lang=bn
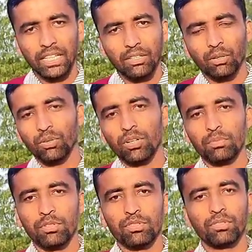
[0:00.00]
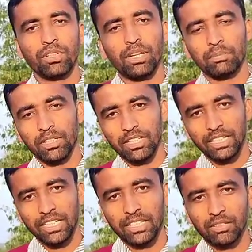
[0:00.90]
এই ঘটনা প্রসঙ্গে
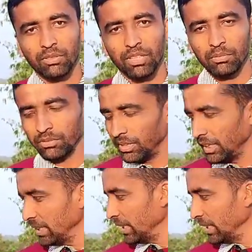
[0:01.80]
আপনাদেরকে একটা কথা বলি